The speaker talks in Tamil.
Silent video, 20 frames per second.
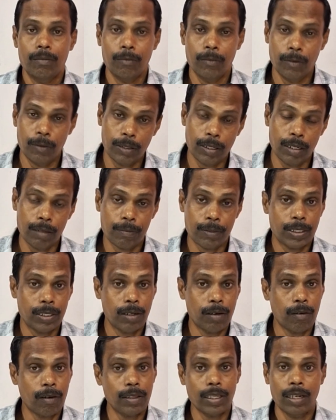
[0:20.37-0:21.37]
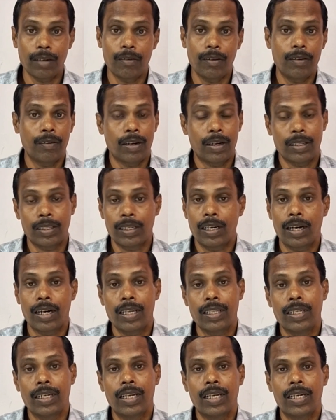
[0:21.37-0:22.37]
மூட்டில் பிரச்சனை கூட தலைவலி
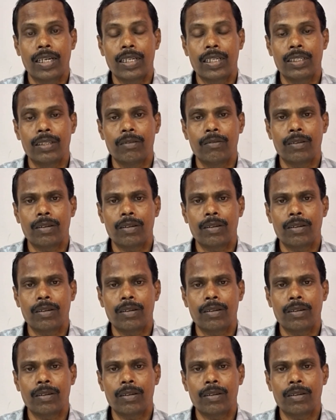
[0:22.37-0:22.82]
வர்றதுக்கான இதெல்லாம் இருக்குது